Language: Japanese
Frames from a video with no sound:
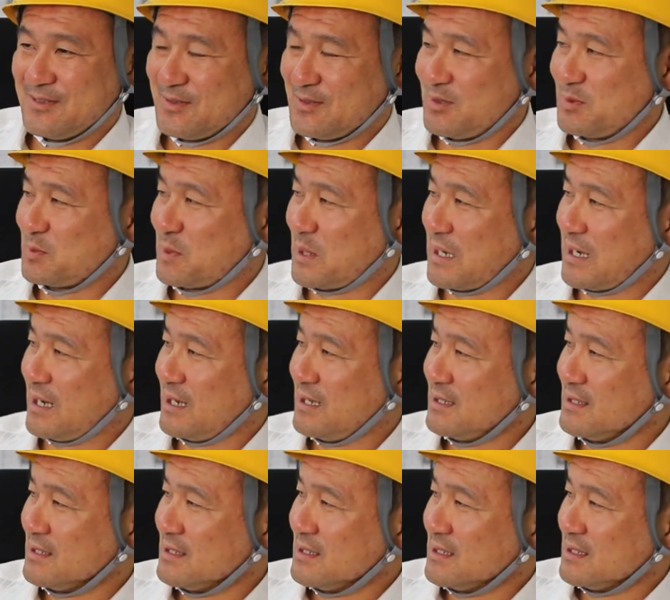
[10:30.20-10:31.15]
ん、うん、まあ
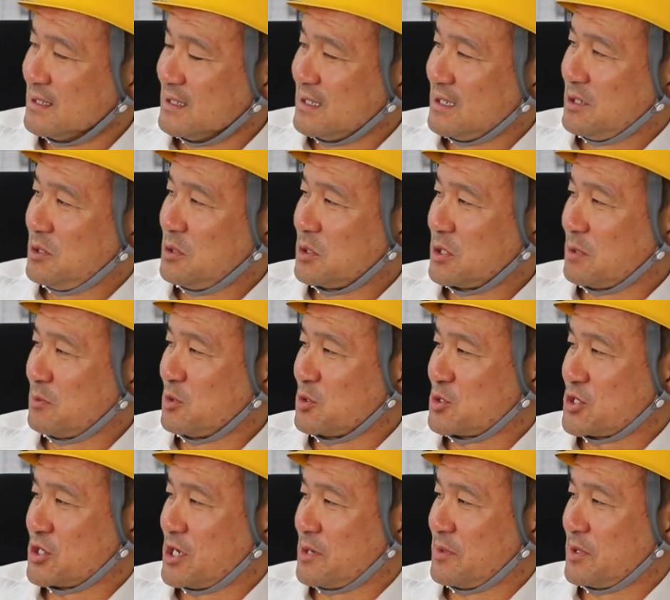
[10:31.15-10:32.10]
いろんなもの
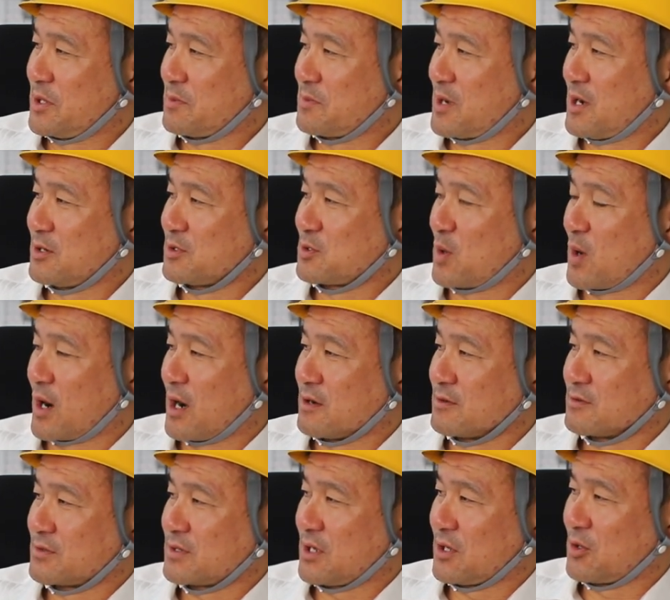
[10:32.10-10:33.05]
調べてもらうと分か
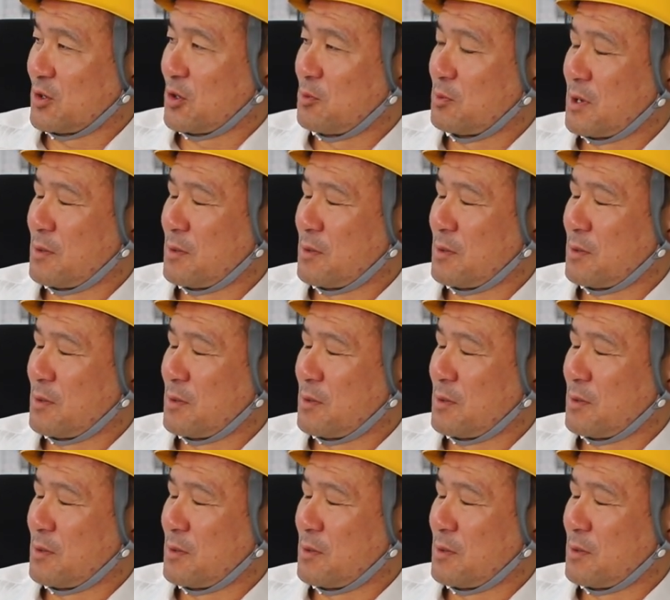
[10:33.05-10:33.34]
るんですけど、